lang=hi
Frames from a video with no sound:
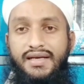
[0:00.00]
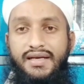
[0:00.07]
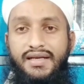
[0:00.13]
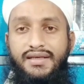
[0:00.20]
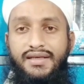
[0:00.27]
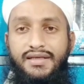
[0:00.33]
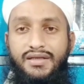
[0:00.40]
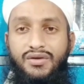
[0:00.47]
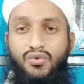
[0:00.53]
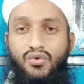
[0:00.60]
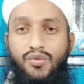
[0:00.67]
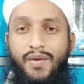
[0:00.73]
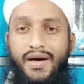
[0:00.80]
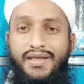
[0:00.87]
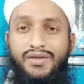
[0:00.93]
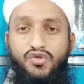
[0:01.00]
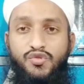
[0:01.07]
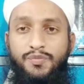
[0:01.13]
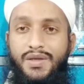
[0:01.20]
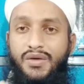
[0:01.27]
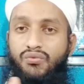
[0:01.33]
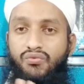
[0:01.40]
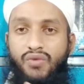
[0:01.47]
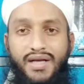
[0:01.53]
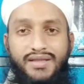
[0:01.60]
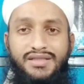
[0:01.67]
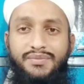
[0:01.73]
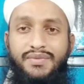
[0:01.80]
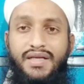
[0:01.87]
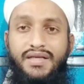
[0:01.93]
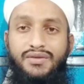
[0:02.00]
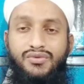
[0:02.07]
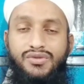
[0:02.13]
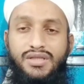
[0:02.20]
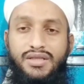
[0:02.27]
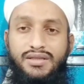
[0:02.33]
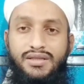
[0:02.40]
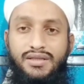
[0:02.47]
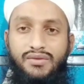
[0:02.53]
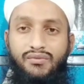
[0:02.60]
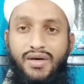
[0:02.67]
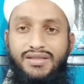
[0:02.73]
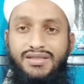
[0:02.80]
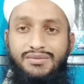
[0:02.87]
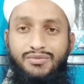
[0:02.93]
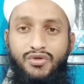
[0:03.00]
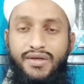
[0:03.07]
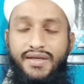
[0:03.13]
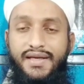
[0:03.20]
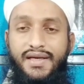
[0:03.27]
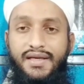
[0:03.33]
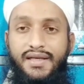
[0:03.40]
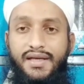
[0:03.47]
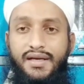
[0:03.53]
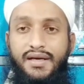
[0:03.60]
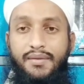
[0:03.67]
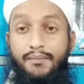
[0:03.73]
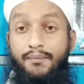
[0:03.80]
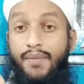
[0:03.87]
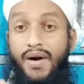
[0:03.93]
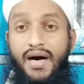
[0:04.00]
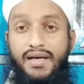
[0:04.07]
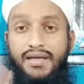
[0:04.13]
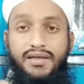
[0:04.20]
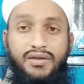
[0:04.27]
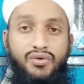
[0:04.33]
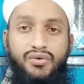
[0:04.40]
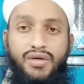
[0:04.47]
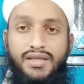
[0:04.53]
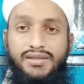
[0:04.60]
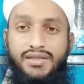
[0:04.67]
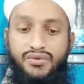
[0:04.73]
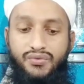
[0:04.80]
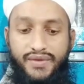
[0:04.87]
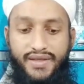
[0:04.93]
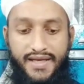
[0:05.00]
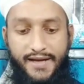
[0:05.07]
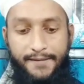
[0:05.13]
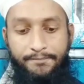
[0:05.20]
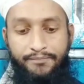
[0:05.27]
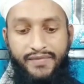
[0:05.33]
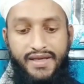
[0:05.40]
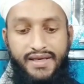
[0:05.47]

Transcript: लेकिन कुर्बानी उस पर वाजिब नहीं हो सकती वाजिब होने के लिए बालिग होना ज़रूरी है